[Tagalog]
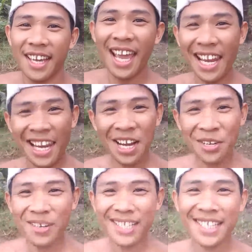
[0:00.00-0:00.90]

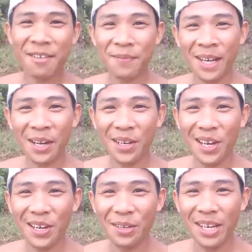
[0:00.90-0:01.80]
Hello! What's up mga
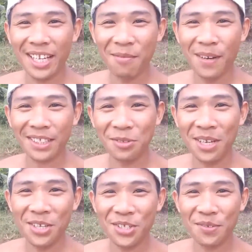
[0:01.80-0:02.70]
kolokoy? Welcome back to
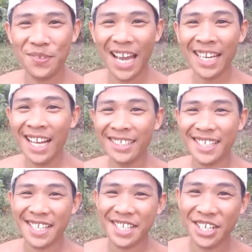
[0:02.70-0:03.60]
my YouTube channel.
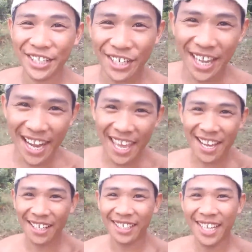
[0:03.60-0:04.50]
This is your Kuya
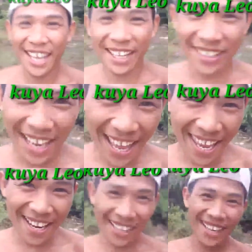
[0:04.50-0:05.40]
Leo. Hey Kuya
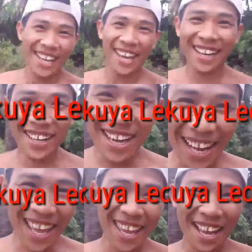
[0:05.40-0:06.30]
Leo! Hey
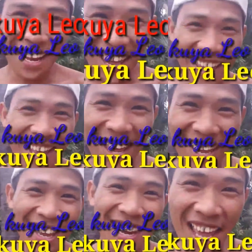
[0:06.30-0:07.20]
Kuya Leo! Leo!
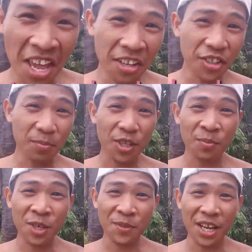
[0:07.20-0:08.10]
Leo! Leo! Chip
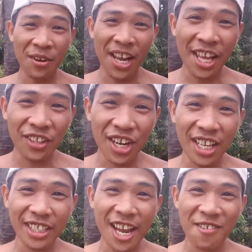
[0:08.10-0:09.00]
chip chip! Sama na to
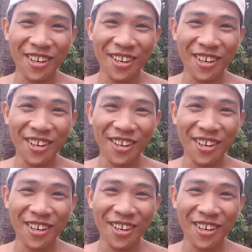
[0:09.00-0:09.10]
at